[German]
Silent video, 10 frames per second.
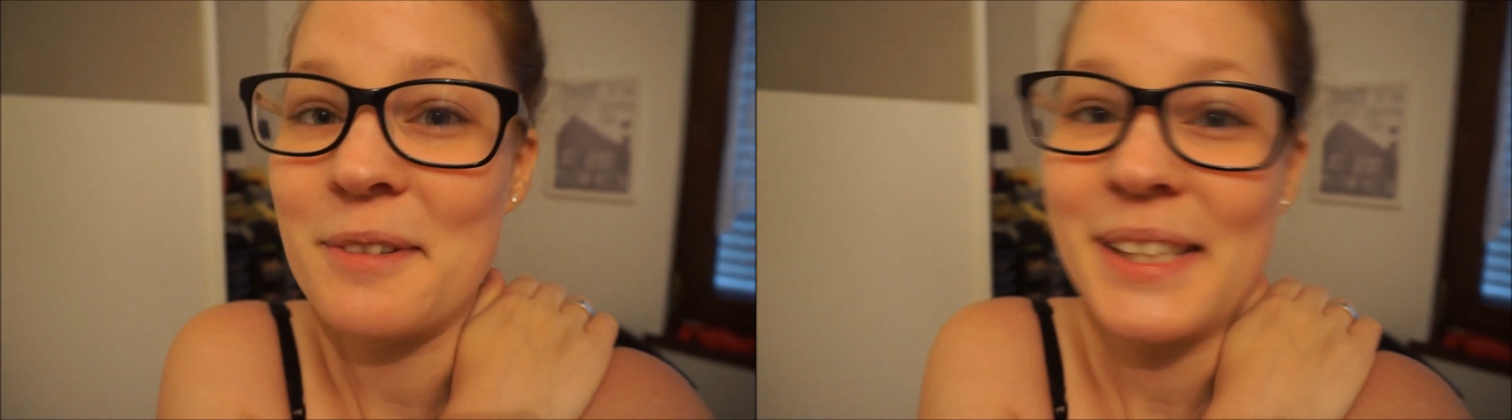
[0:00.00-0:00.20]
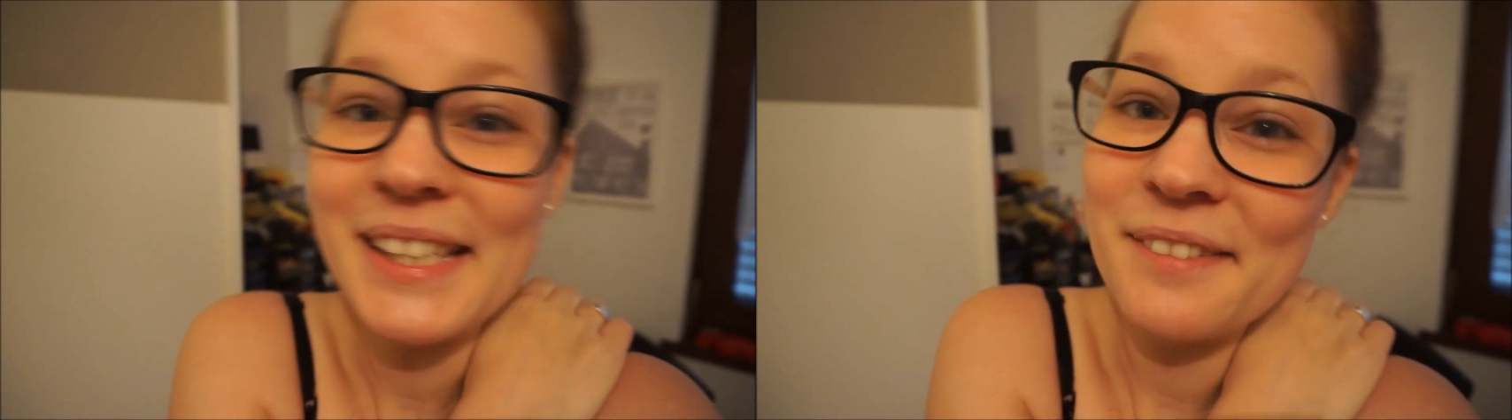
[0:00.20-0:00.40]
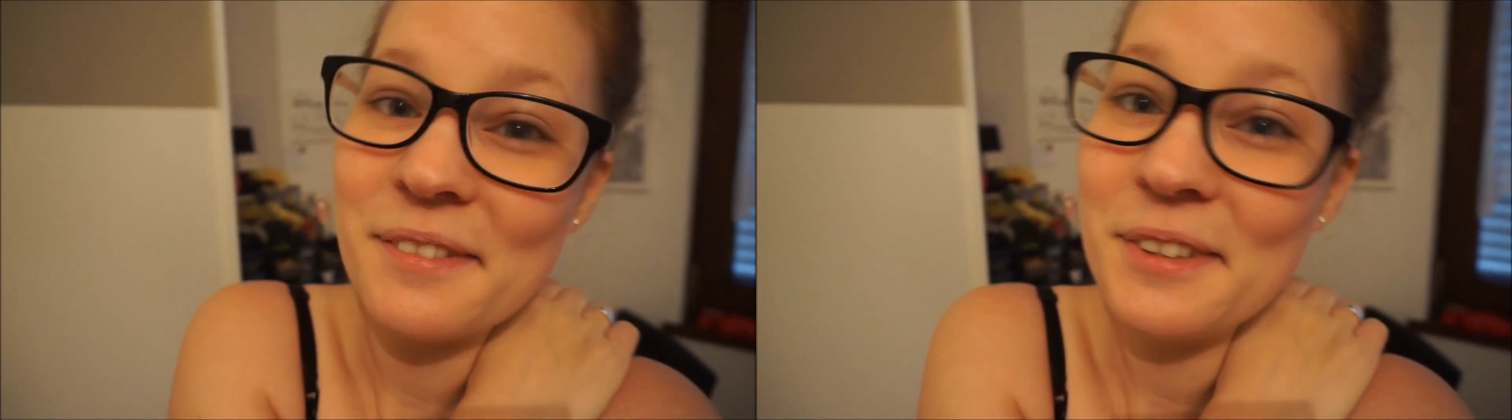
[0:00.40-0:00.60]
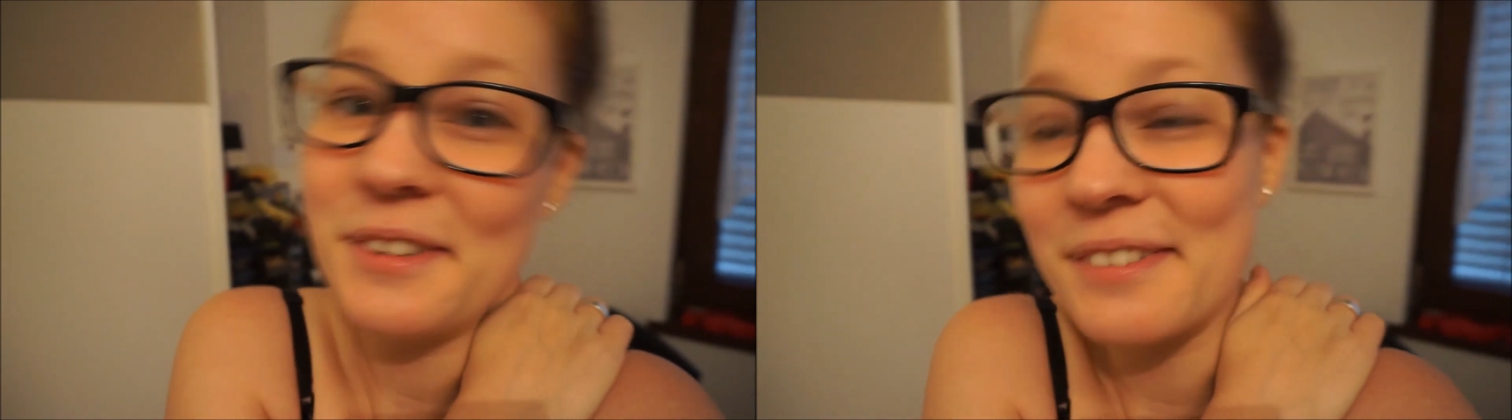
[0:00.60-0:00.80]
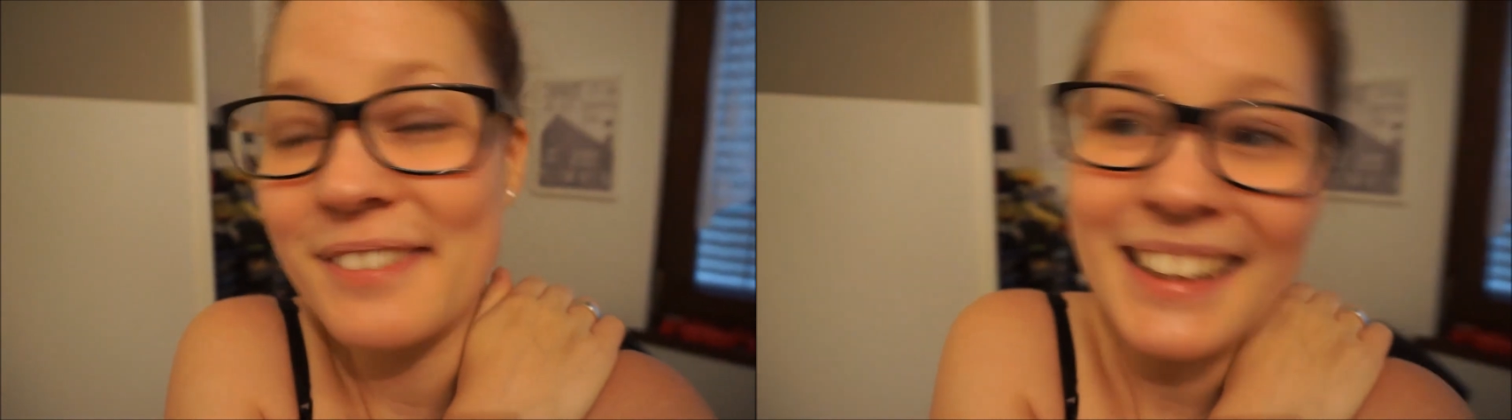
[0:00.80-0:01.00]
wegen der
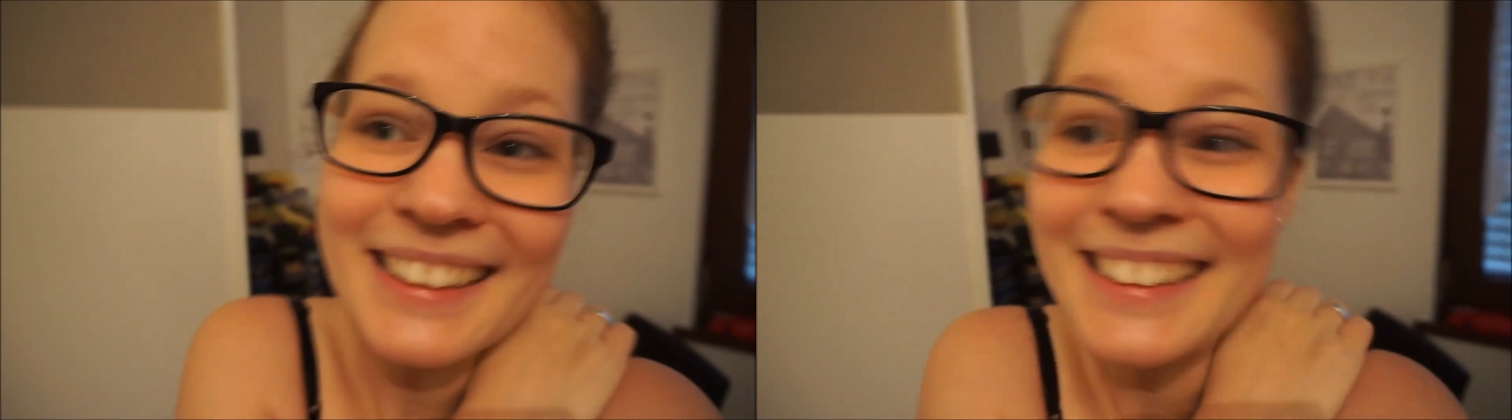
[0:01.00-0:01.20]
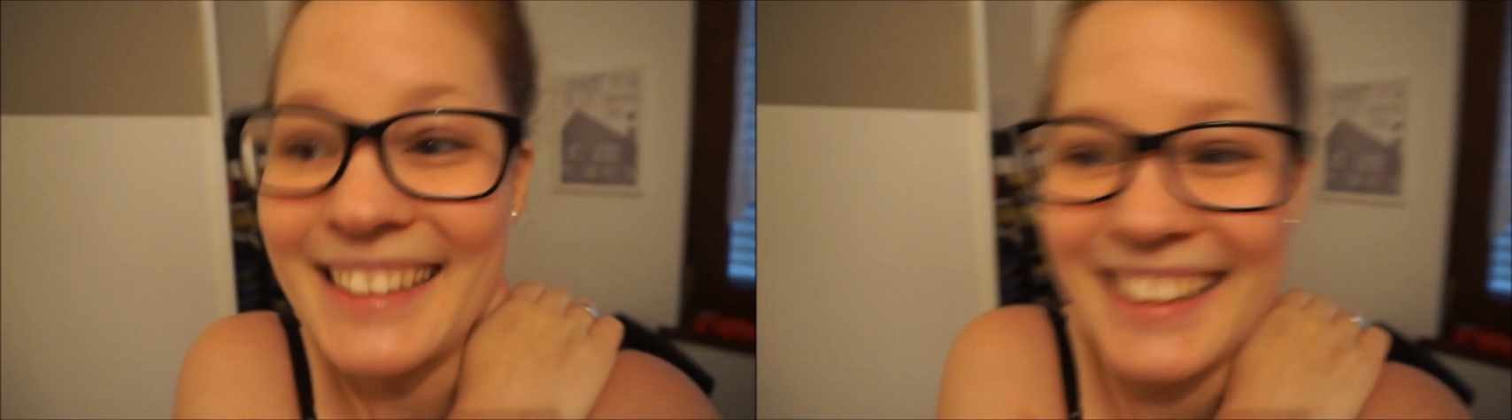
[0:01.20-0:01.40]
Wohnung warten.